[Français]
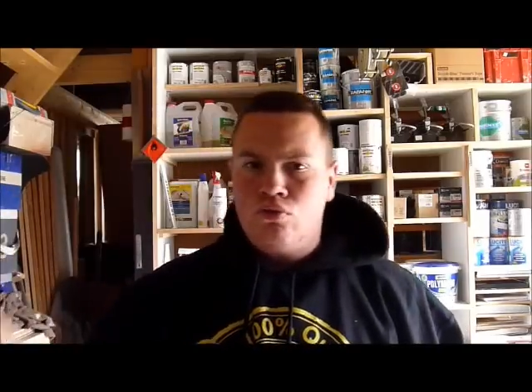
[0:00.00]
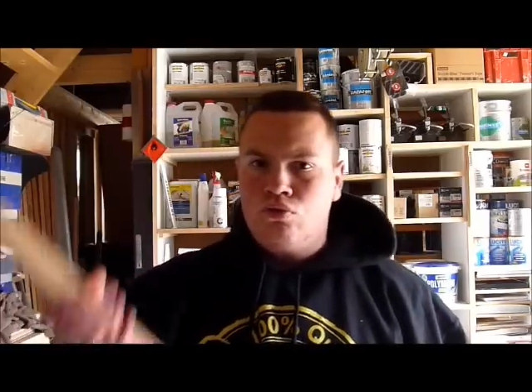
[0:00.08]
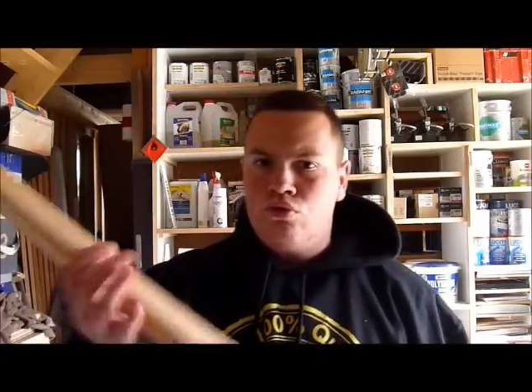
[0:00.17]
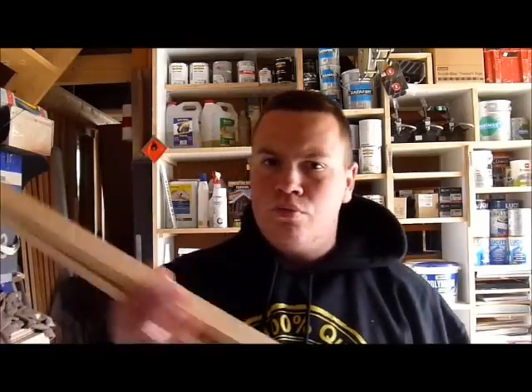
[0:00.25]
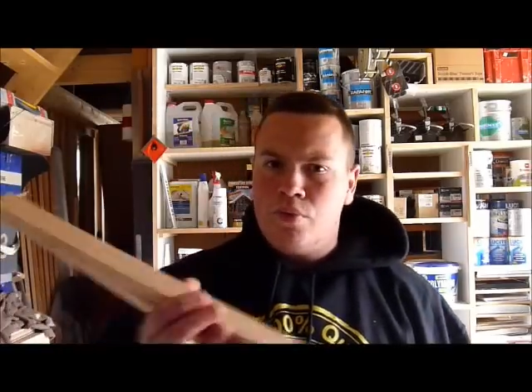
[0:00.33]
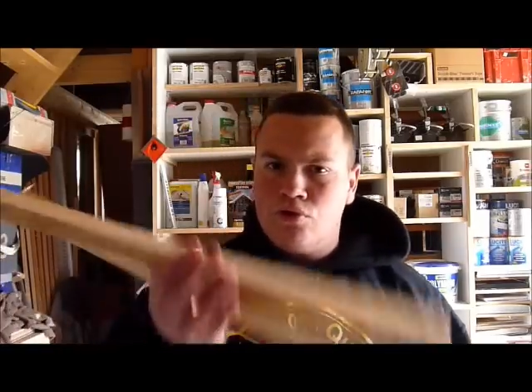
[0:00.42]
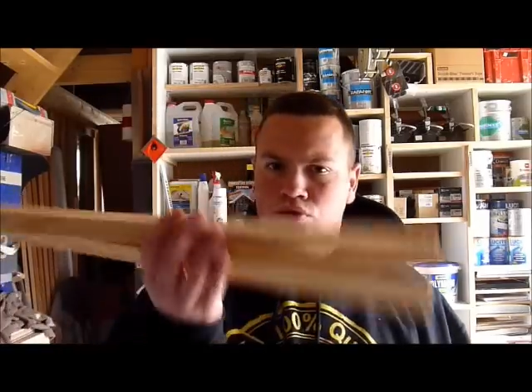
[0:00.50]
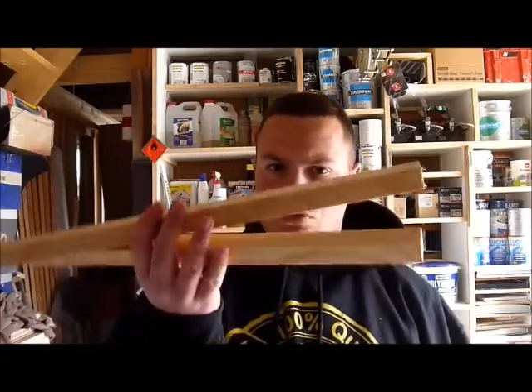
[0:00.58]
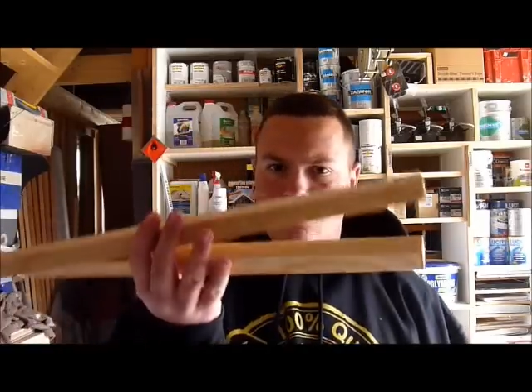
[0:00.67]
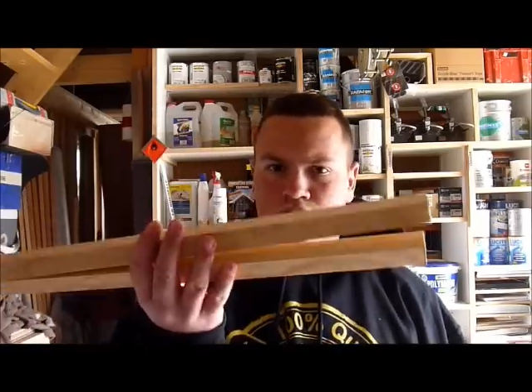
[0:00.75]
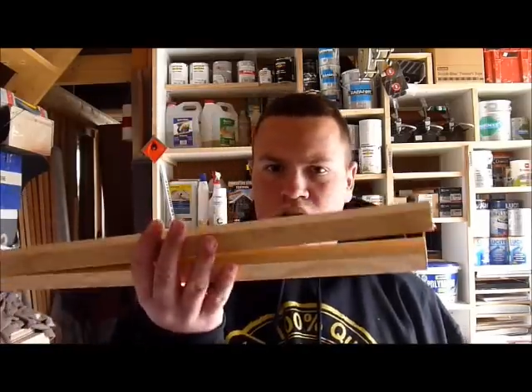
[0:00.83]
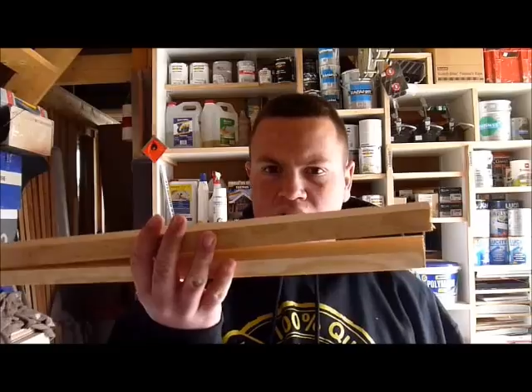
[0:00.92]
donc deux
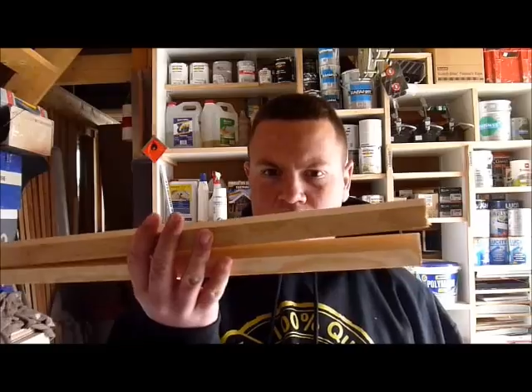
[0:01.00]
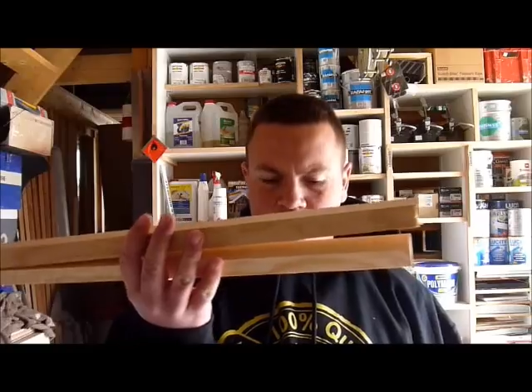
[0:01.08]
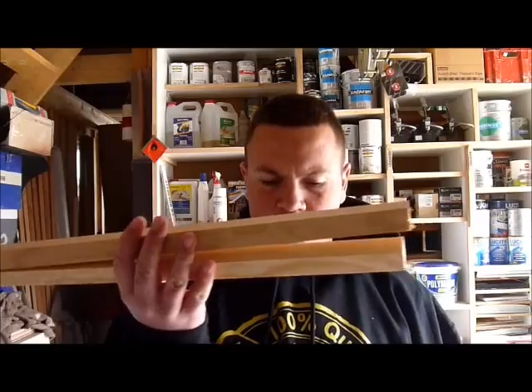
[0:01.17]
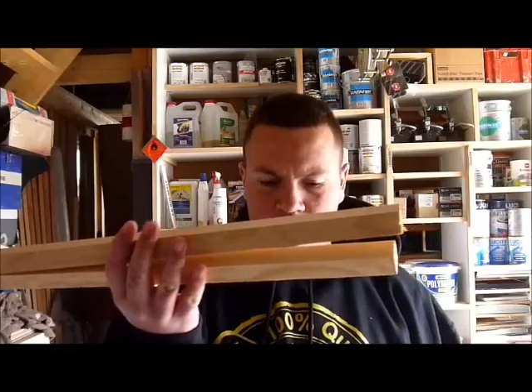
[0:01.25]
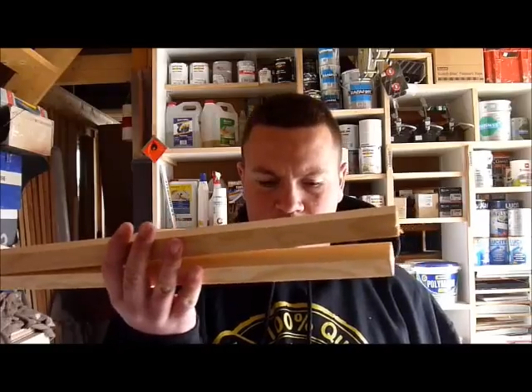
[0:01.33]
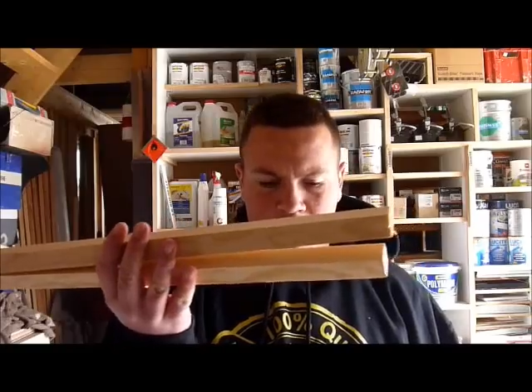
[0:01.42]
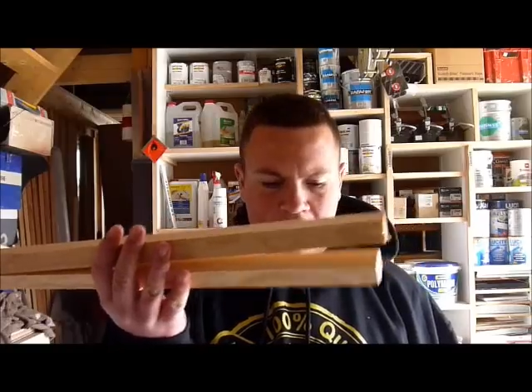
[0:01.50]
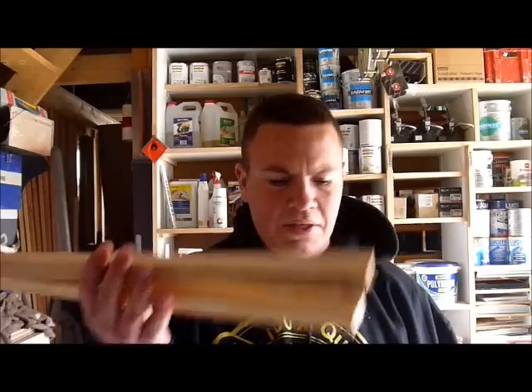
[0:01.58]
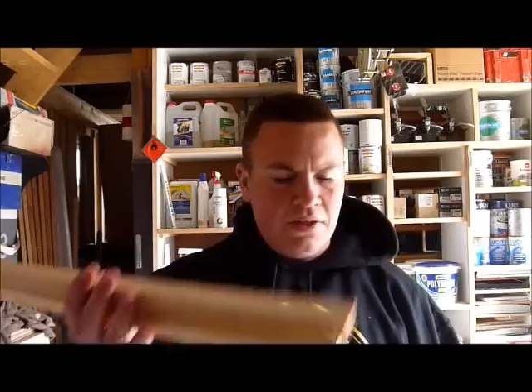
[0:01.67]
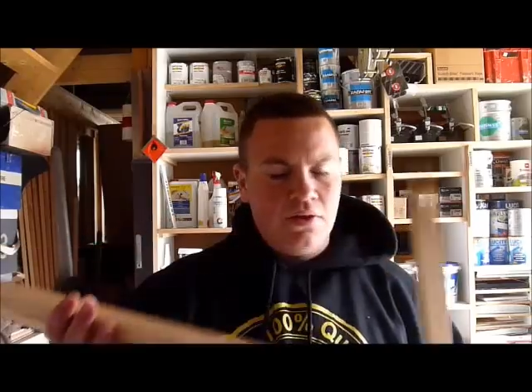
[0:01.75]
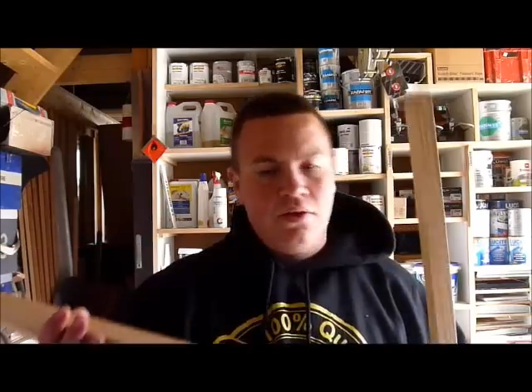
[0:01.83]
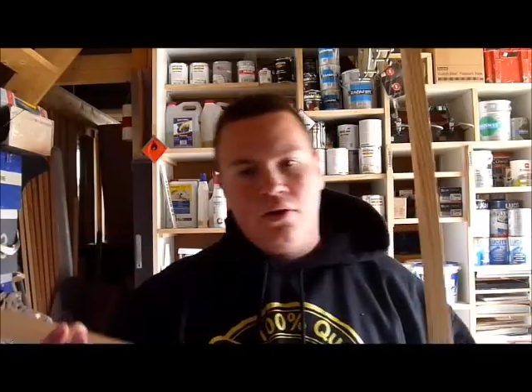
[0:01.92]
morceaux de 50 cm
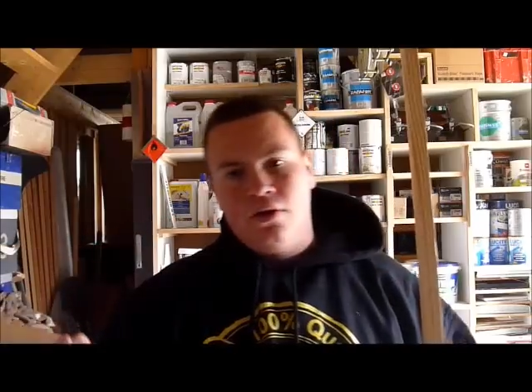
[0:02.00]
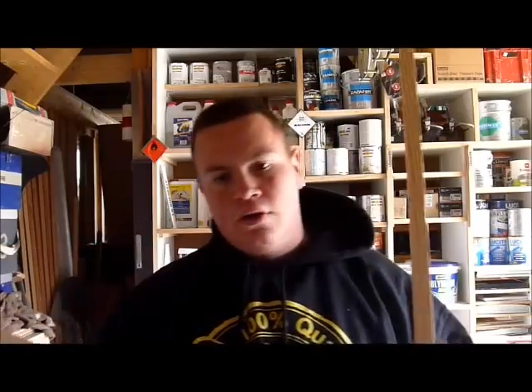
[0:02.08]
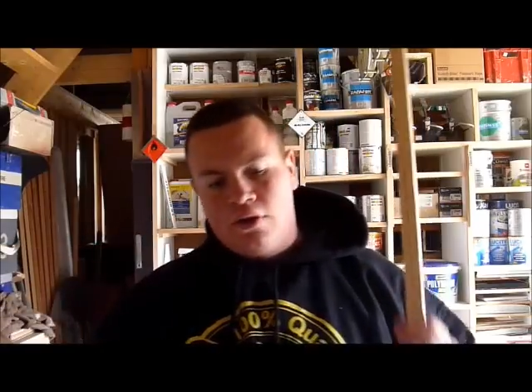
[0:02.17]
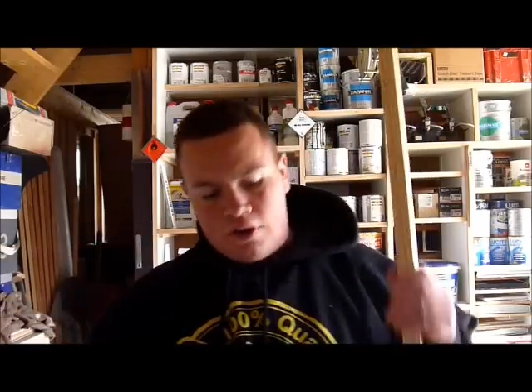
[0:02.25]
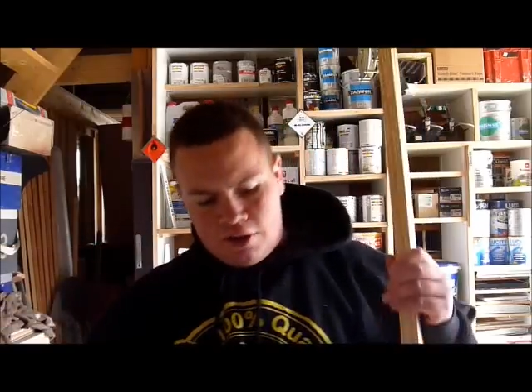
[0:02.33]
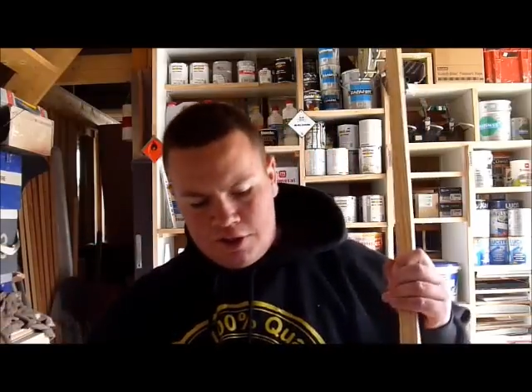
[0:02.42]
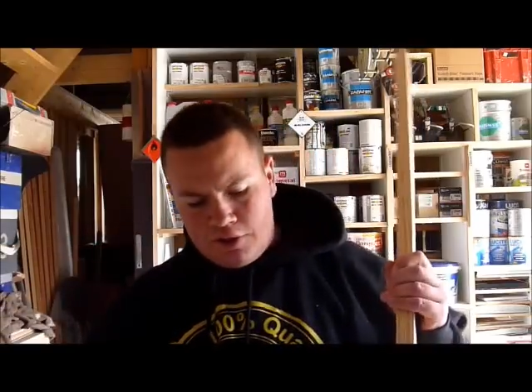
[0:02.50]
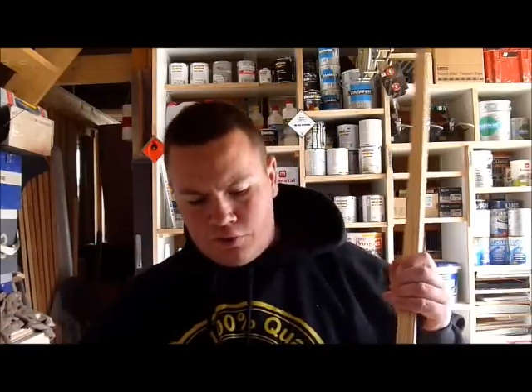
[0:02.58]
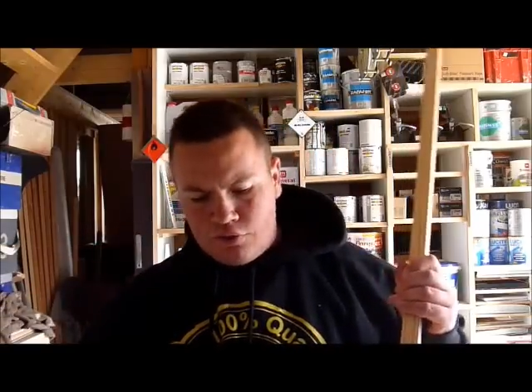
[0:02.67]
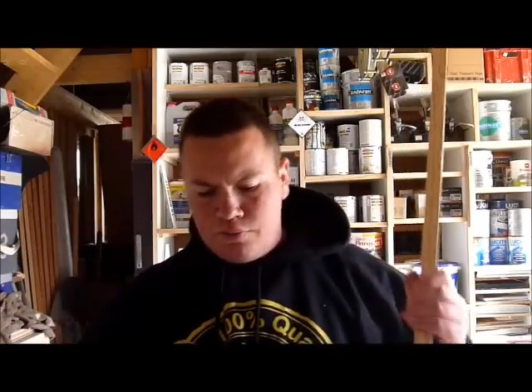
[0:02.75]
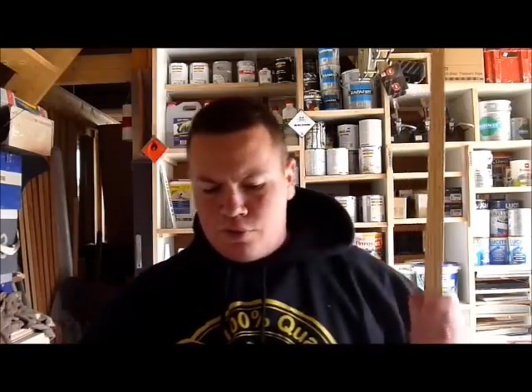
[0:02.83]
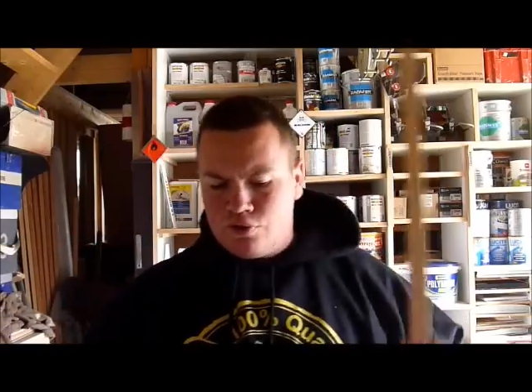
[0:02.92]
et
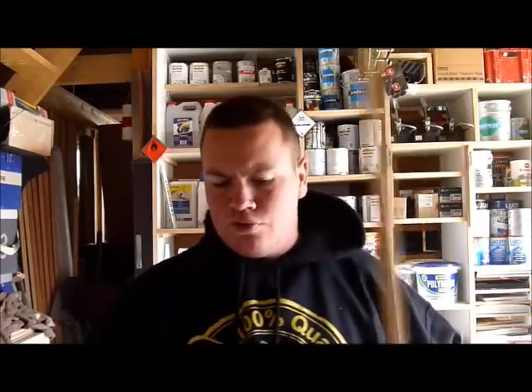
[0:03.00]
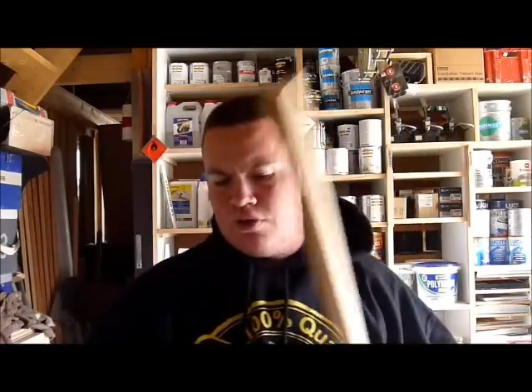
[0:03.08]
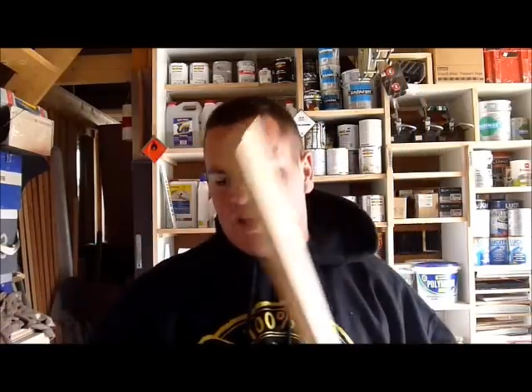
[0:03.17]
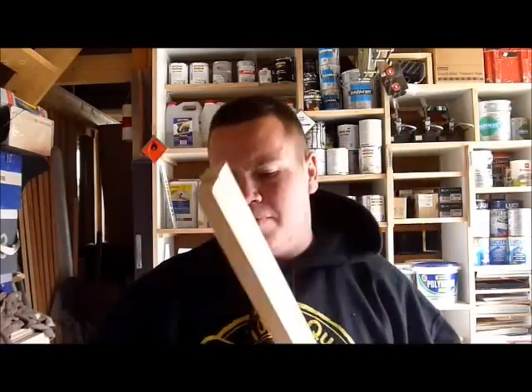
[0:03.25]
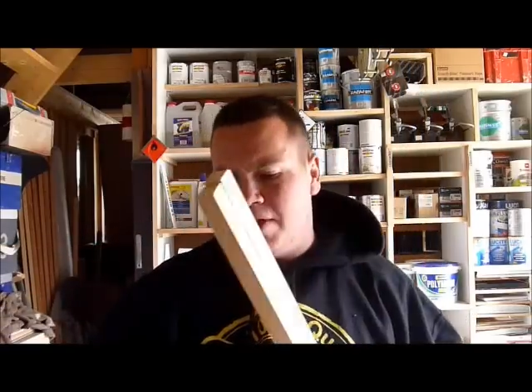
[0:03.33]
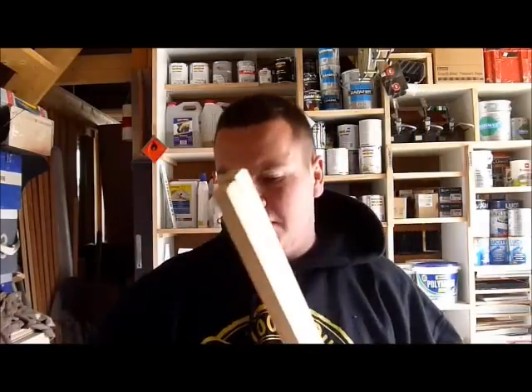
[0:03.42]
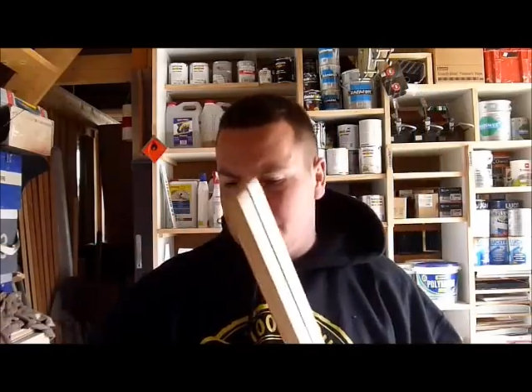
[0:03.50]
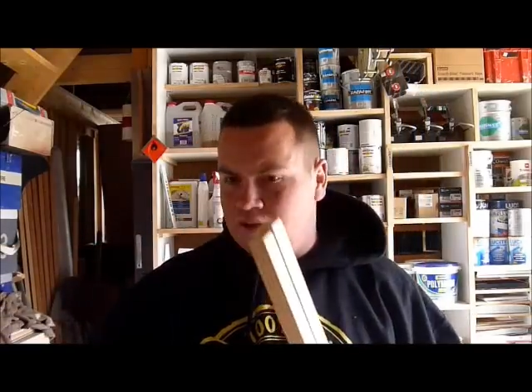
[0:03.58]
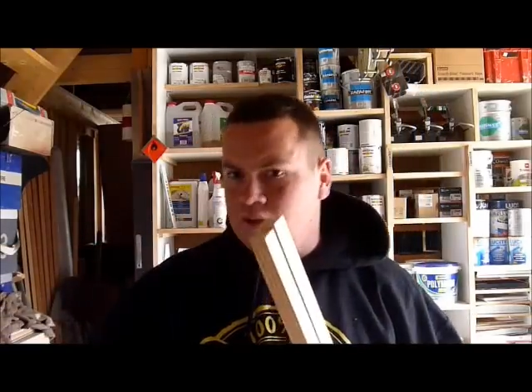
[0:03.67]
deux morceaux d'un mètre.